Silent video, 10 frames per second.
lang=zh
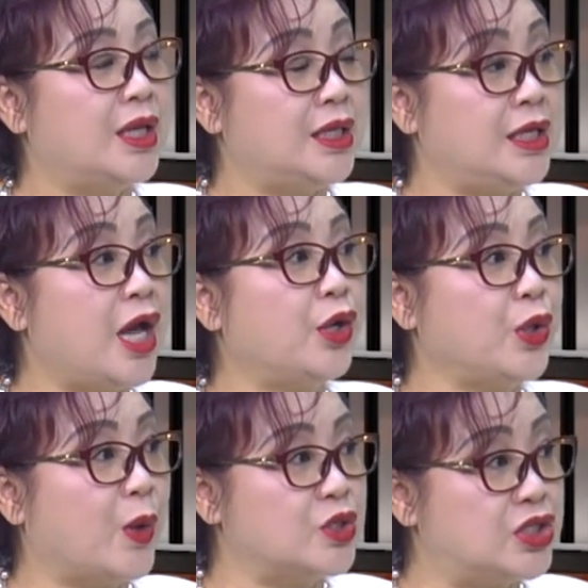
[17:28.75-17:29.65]
你要
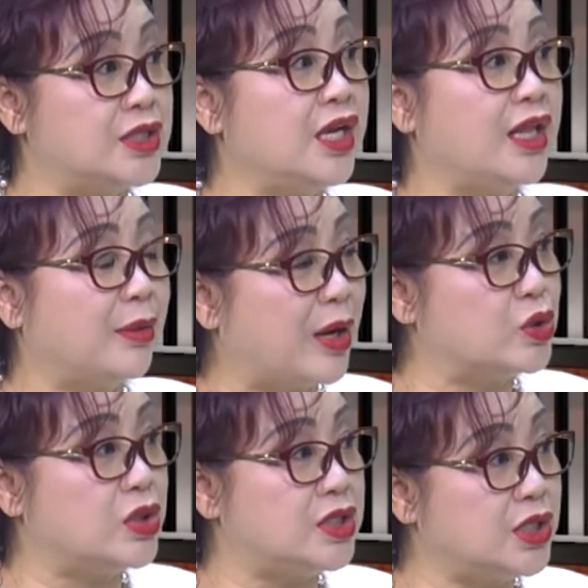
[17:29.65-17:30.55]
有十年的报
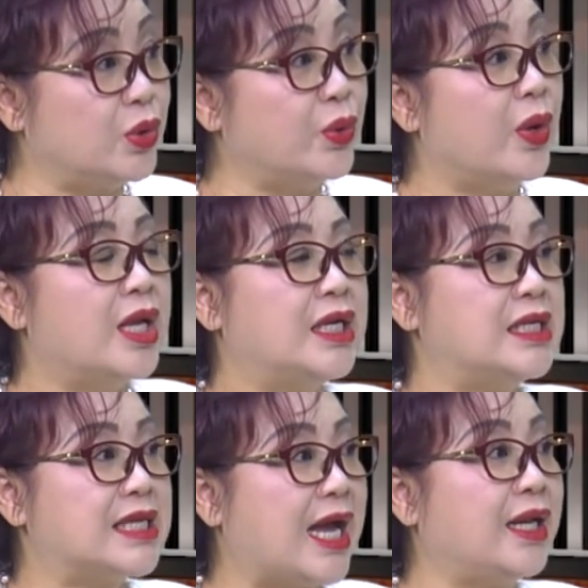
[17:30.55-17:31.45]
税记录，
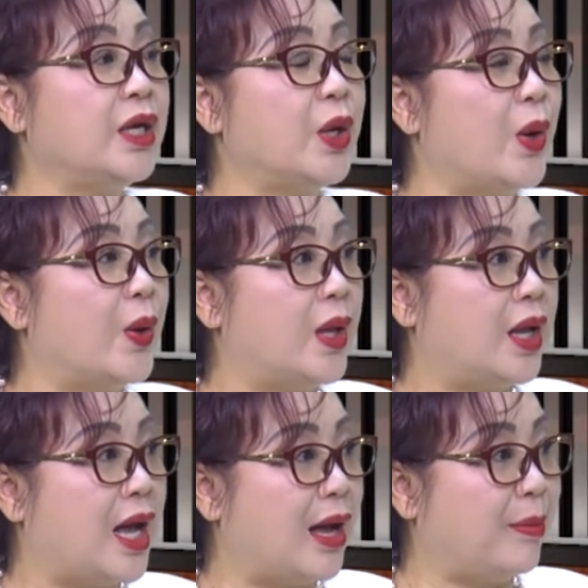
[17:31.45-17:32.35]
你才能够
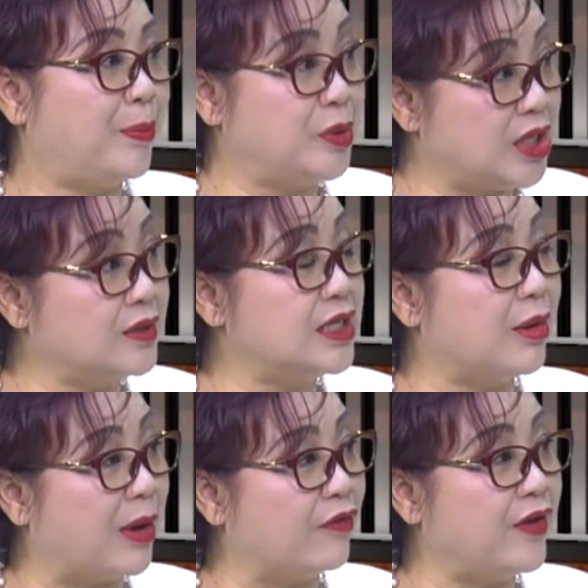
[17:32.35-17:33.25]
啊不交这个
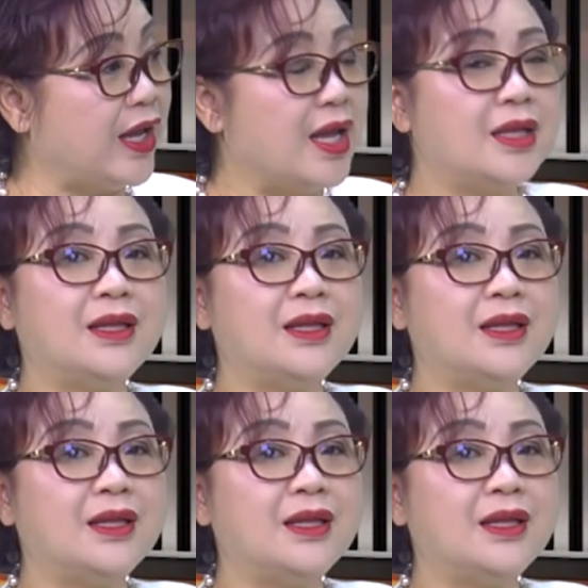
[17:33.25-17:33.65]
保费。